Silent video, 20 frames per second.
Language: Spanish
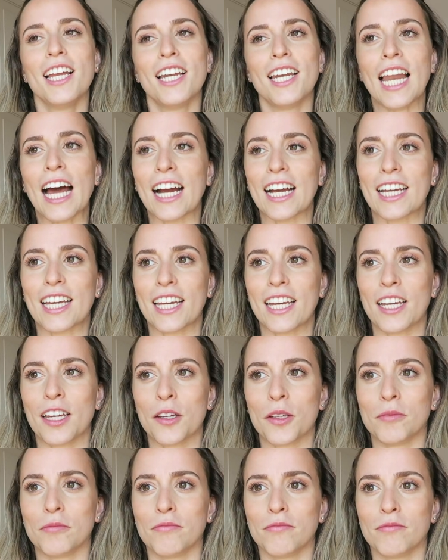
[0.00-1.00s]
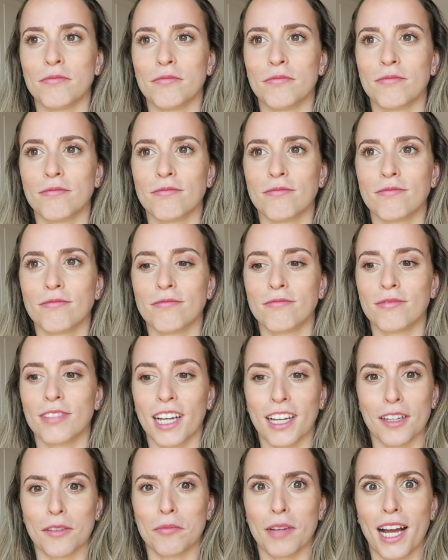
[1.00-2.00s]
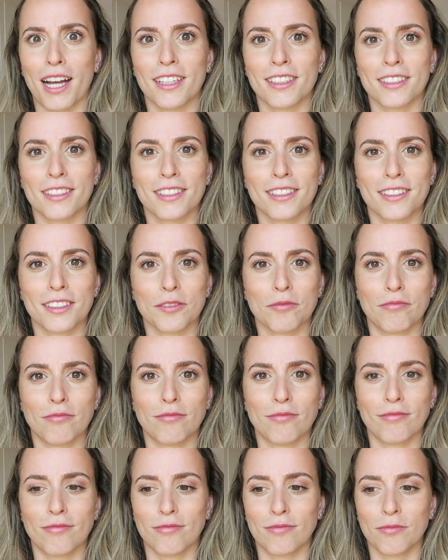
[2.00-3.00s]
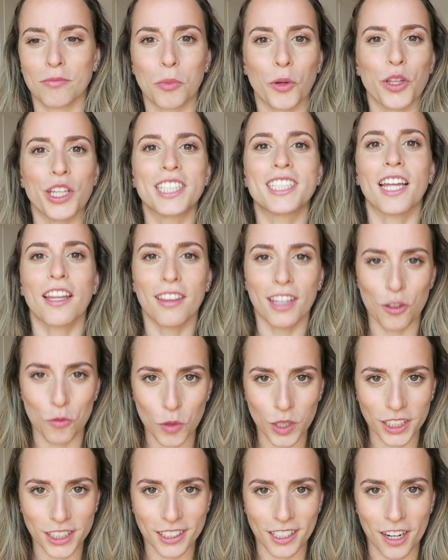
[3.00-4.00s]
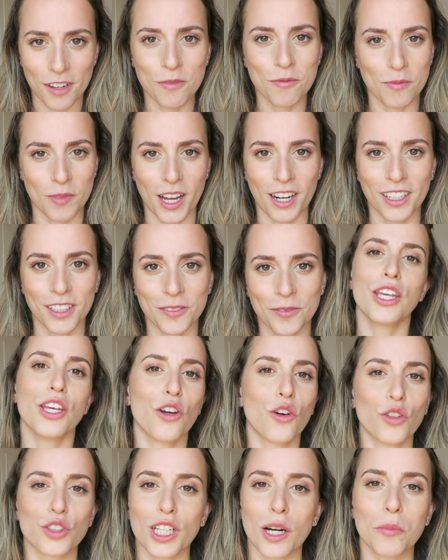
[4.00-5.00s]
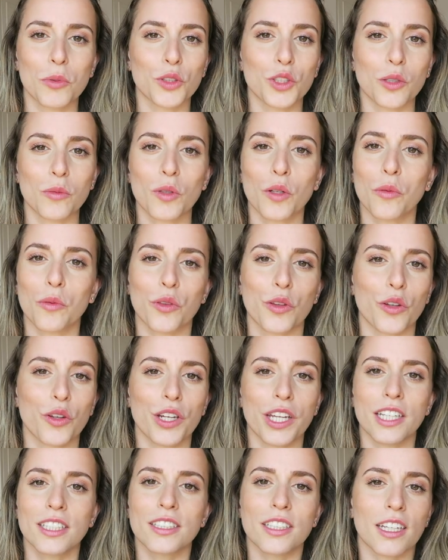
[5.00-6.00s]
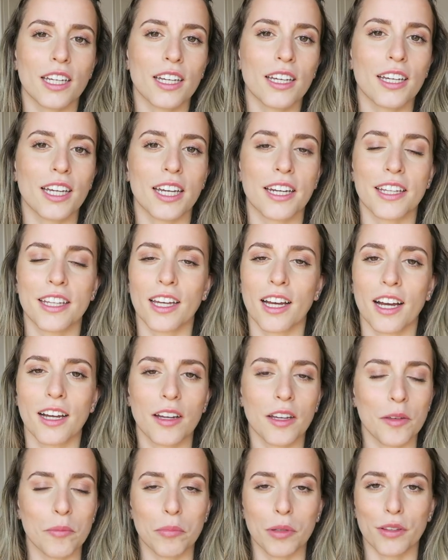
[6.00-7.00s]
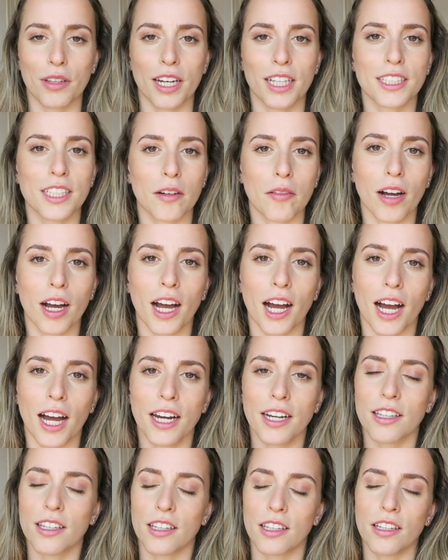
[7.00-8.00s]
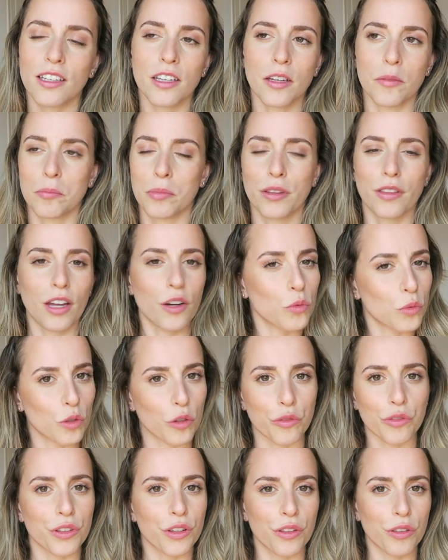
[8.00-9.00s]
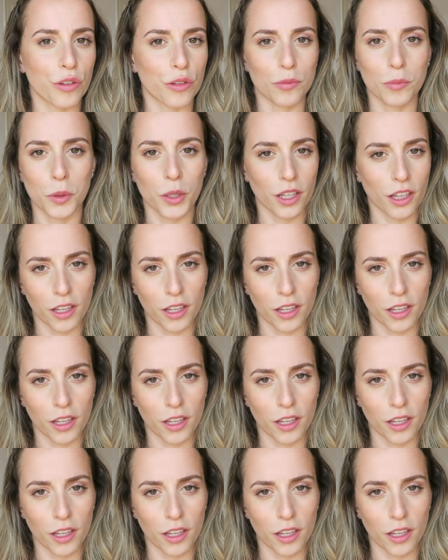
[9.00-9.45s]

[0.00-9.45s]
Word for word: la que, mm, la que más mm, podéis hacer vuestra, Y otra posible opción es que quería empezar a trabajar y empezar un oficio, por